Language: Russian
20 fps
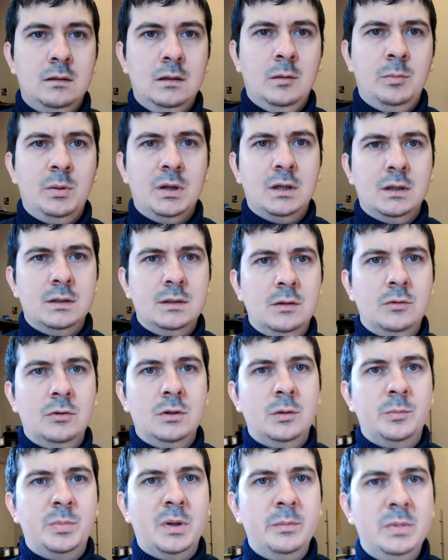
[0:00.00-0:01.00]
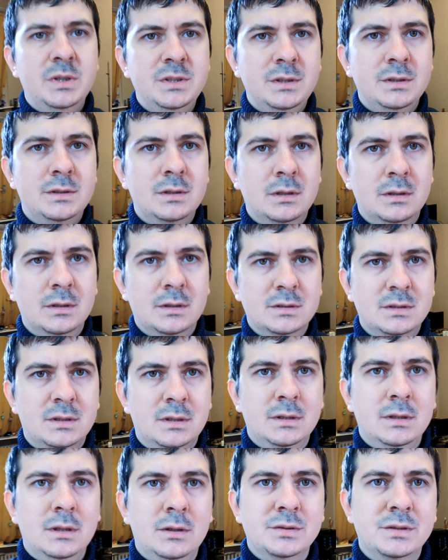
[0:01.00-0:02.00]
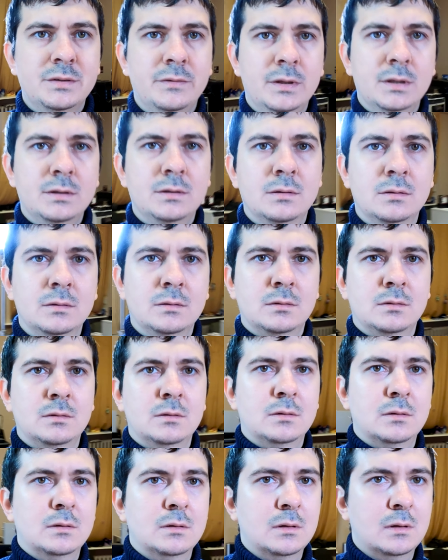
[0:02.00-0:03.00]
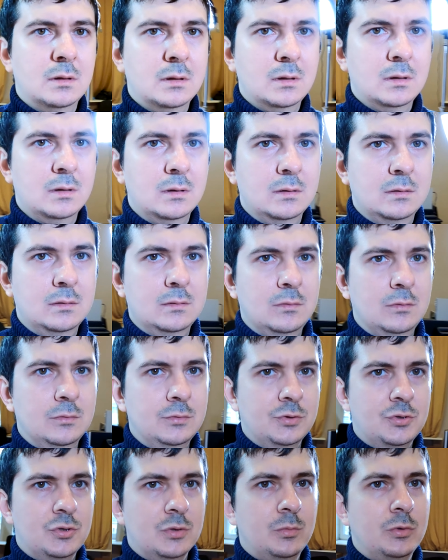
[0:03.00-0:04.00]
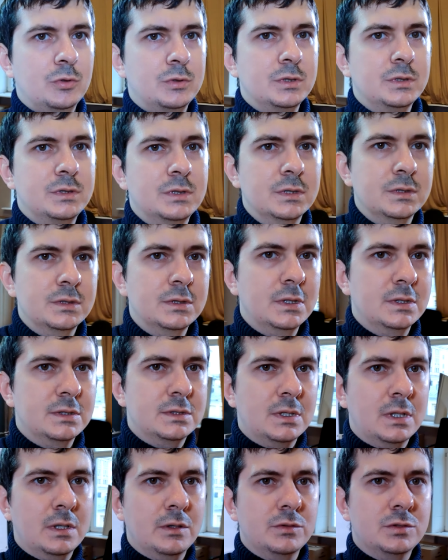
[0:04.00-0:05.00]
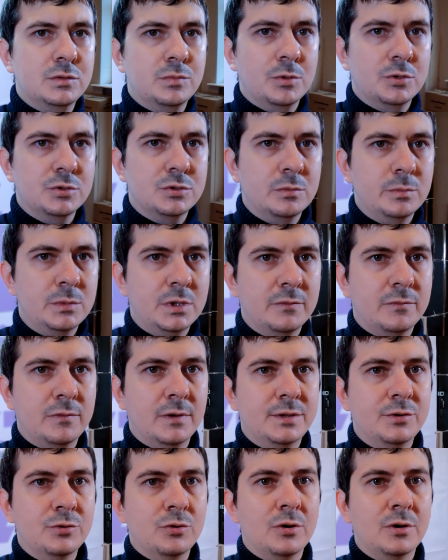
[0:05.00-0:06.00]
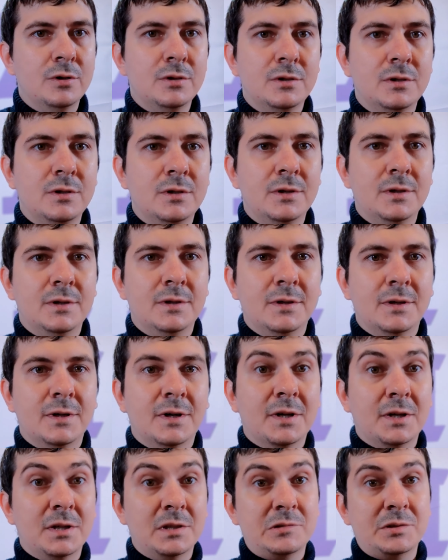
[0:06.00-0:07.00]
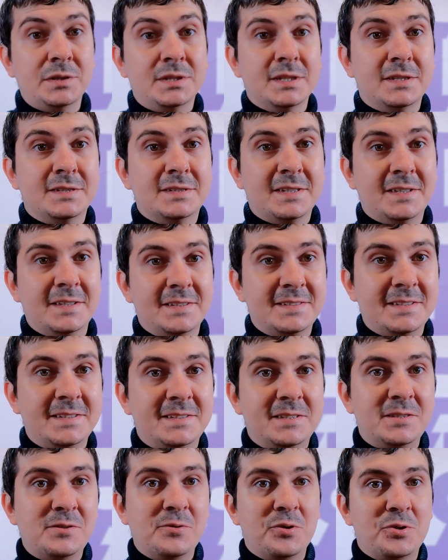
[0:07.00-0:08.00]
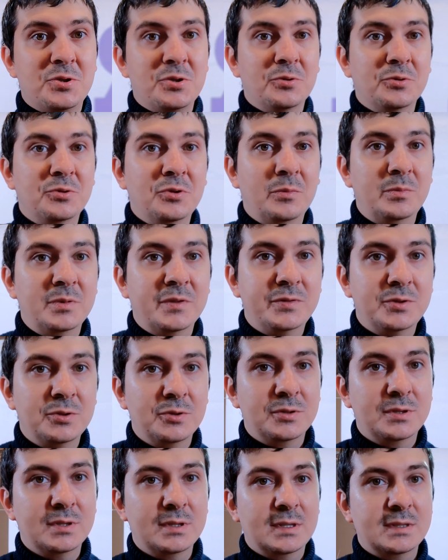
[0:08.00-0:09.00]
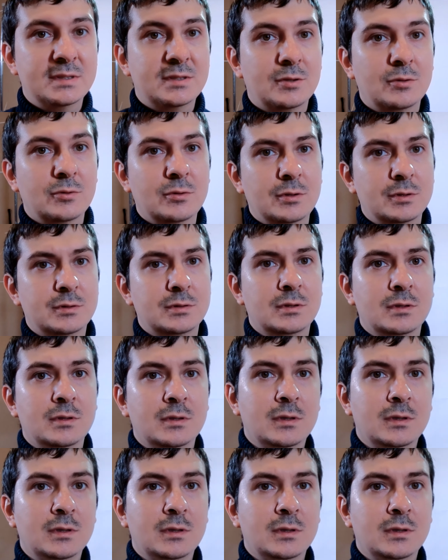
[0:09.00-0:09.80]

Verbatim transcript: Я пока довольно приблизительно раскидал свет. А, он еще будет, естественно, настраиваться, просто мне в одно рыло, так сказать, не очень удобно все это настроить.